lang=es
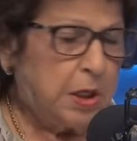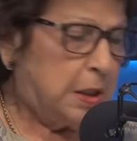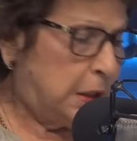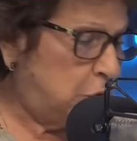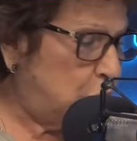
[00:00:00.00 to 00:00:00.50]

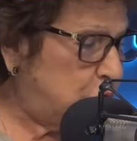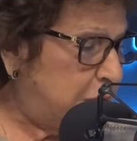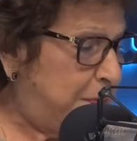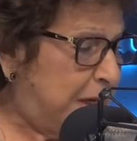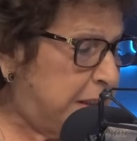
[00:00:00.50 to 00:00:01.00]
Entonces
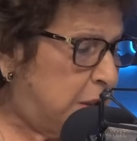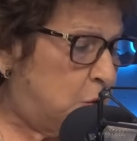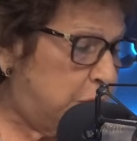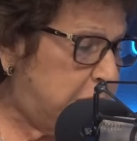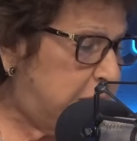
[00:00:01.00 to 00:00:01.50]
María
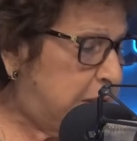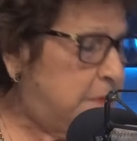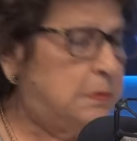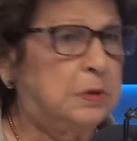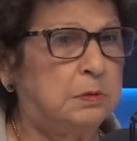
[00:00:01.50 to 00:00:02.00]
Corina,
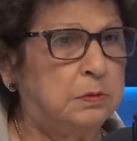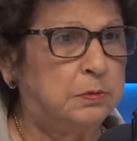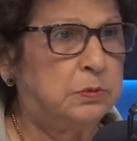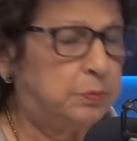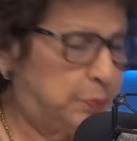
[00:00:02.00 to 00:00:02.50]

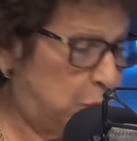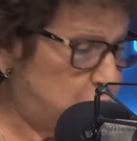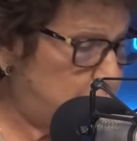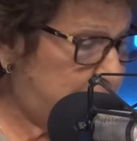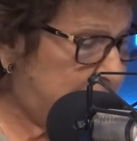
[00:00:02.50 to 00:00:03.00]
por
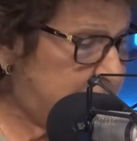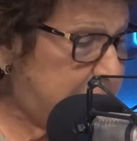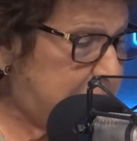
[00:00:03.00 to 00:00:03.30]
su parte,